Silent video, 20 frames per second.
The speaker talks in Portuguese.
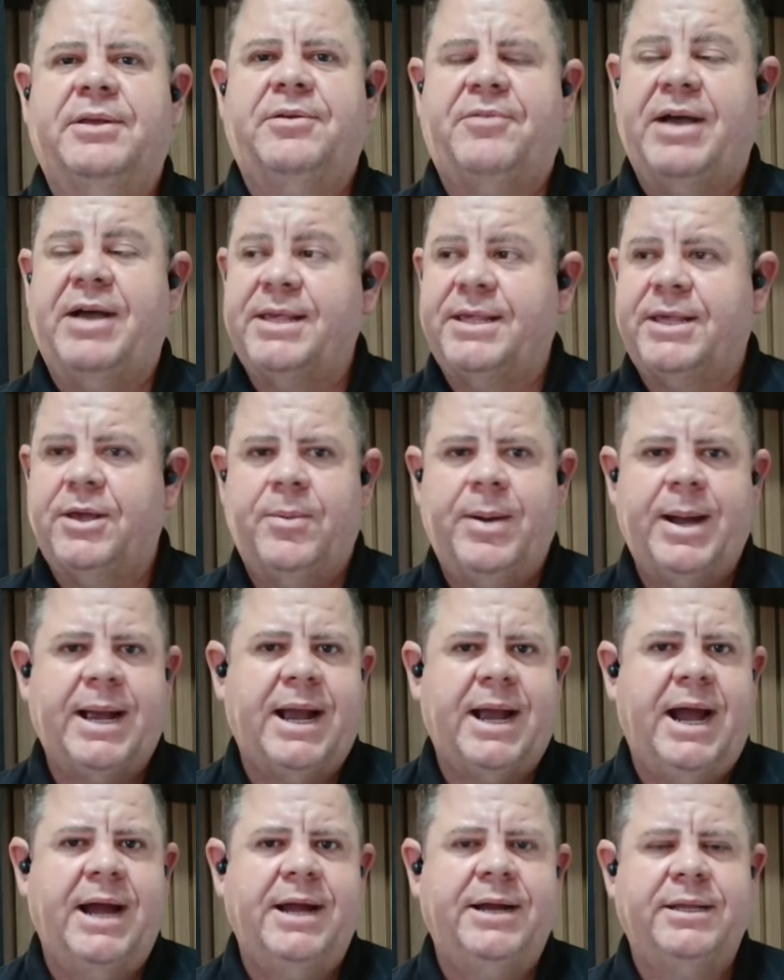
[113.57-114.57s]
Fazer uma
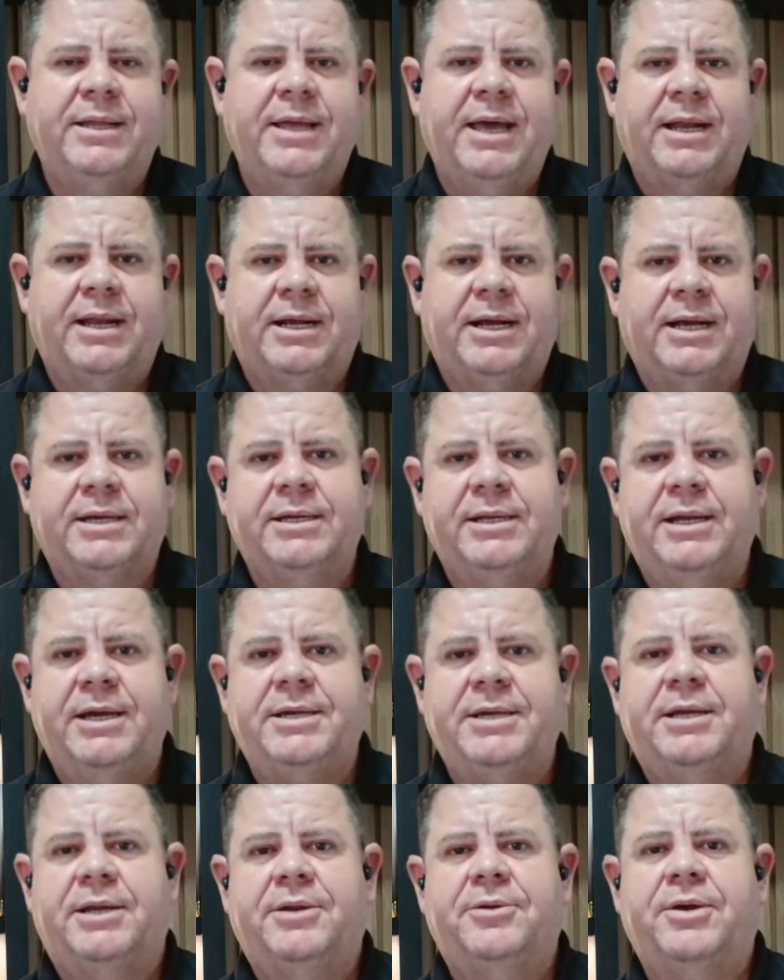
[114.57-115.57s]
carne dela, aquele que
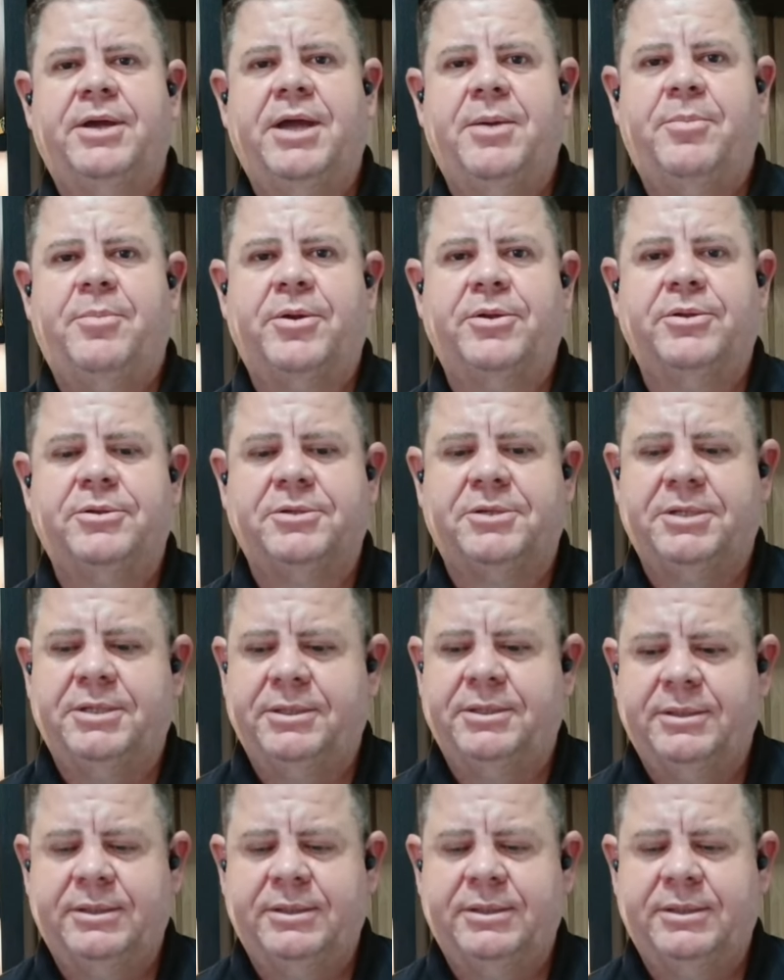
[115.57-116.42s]
leite ela não quer produzir.